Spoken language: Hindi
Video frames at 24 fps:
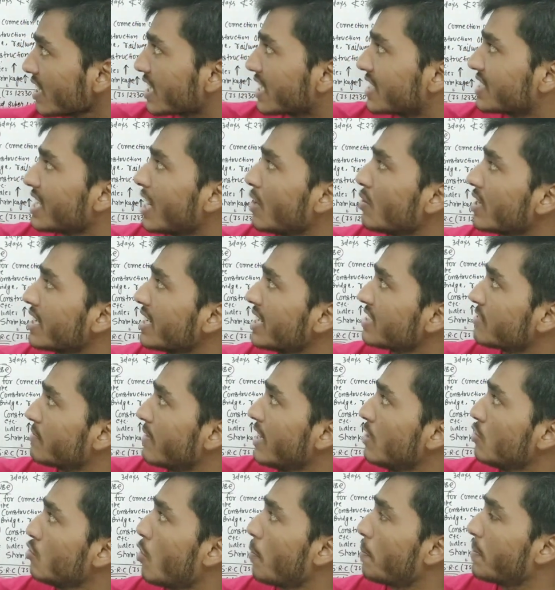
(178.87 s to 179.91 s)
साउंडनेस
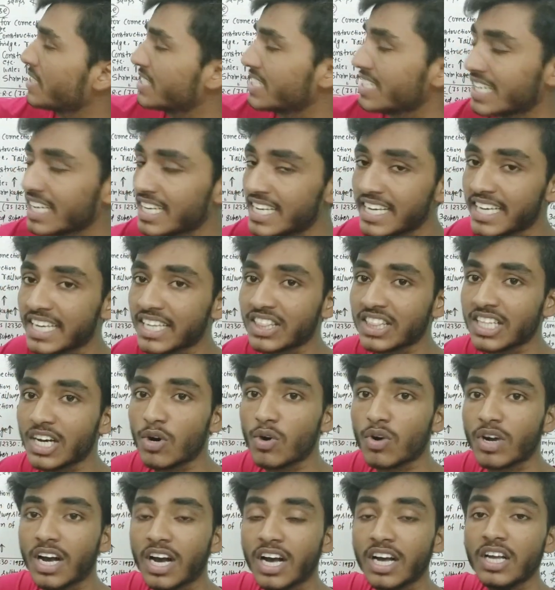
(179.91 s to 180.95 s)
वैल्यू ओपीसी के लिए कितना
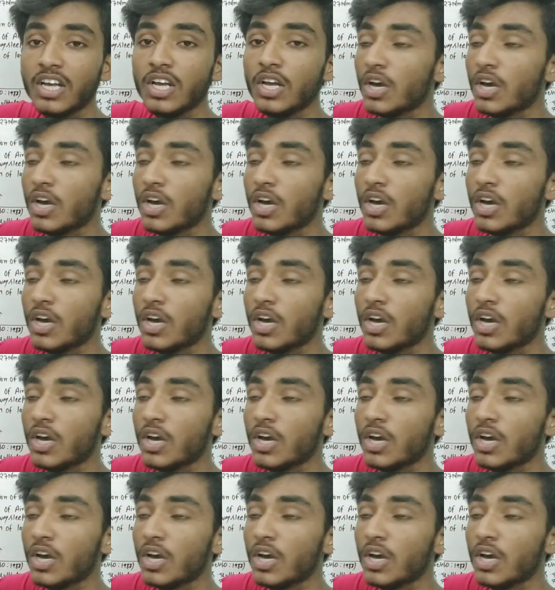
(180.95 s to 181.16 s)
होगा